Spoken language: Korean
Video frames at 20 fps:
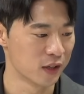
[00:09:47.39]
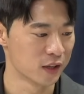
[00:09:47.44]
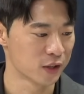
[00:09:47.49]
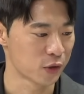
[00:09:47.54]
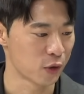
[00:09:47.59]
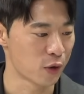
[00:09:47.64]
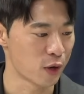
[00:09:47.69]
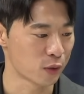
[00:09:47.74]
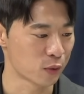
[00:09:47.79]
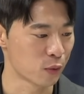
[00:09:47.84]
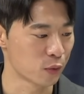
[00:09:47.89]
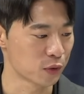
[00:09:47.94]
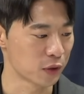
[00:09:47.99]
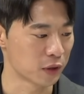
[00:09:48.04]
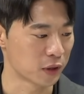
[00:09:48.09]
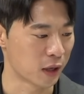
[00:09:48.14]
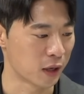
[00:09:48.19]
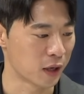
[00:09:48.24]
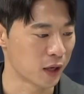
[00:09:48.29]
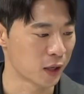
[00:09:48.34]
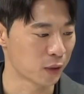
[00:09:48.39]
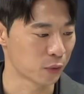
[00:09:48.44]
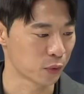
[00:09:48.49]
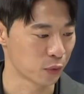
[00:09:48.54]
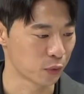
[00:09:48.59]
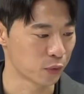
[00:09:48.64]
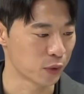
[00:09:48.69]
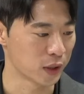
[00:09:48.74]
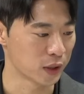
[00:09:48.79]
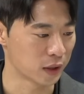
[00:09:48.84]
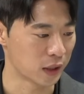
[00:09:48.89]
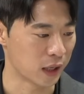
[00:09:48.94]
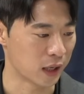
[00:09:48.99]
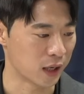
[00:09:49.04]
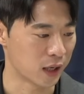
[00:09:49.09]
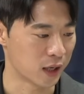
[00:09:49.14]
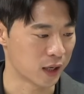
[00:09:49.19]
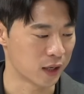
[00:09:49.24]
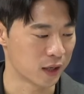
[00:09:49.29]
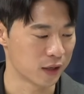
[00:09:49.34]
전략공천 달라고
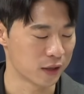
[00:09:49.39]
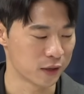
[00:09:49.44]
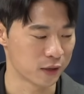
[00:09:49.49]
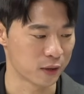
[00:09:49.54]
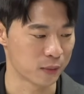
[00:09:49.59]
요구했다. 음.